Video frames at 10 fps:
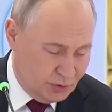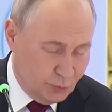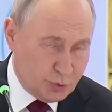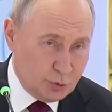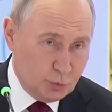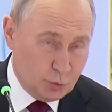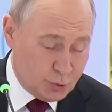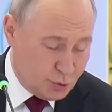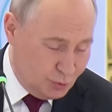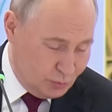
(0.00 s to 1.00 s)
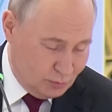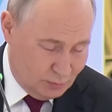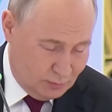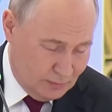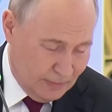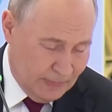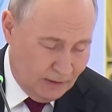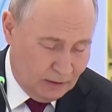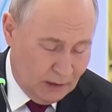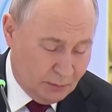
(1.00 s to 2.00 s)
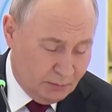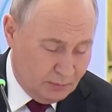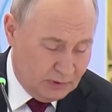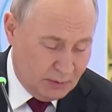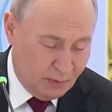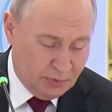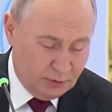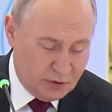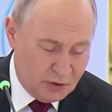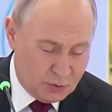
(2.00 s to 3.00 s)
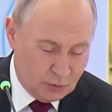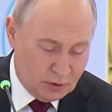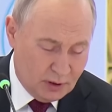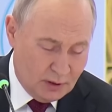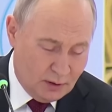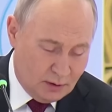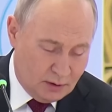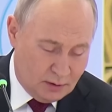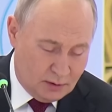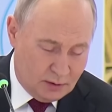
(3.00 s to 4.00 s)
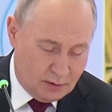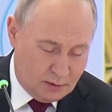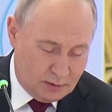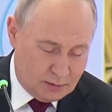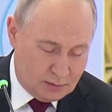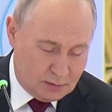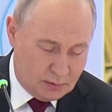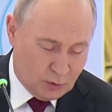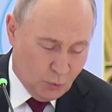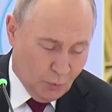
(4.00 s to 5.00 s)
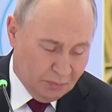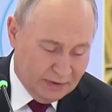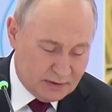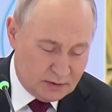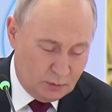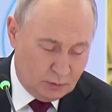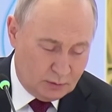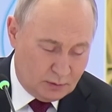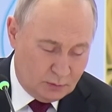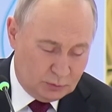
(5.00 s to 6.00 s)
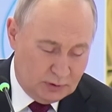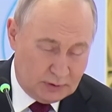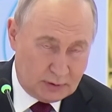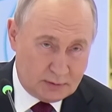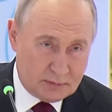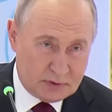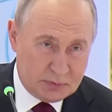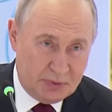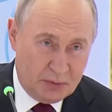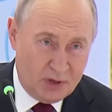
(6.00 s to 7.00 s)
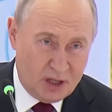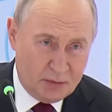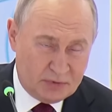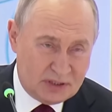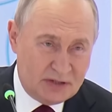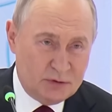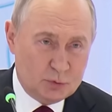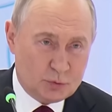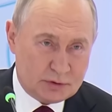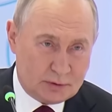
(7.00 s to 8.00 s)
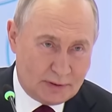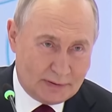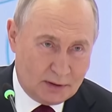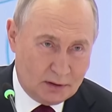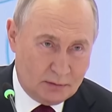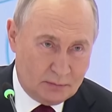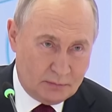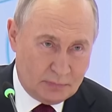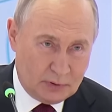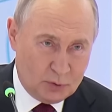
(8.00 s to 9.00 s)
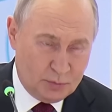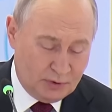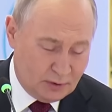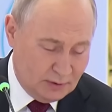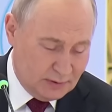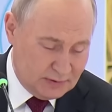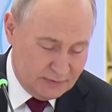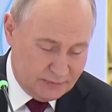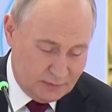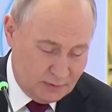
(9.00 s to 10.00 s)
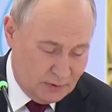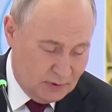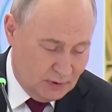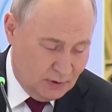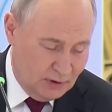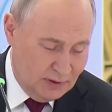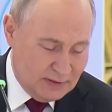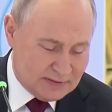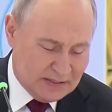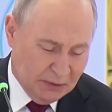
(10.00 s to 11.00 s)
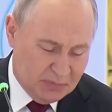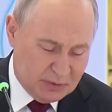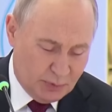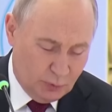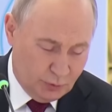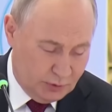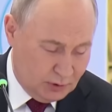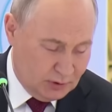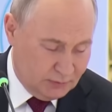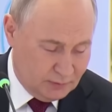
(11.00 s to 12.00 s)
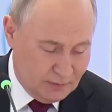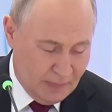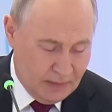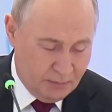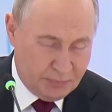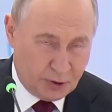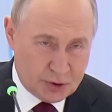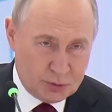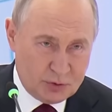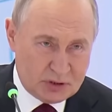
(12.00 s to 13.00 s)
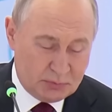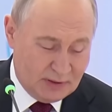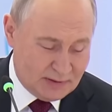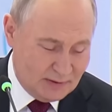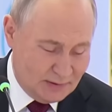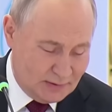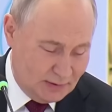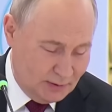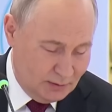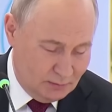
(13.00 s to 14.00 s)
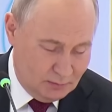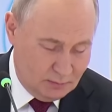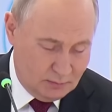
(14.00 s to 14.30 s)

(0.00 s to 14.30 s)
về hậu quả trước khả năng các nước tiến hành chuyển giao vũ khí hạt nhân cho Ukraine. Tờ New York Times đã đưa tin một số quan chức Mỹ và châu Âu được cho là đang đề xuất chuyển giao vũ khí hạt nhân cho Ukraine.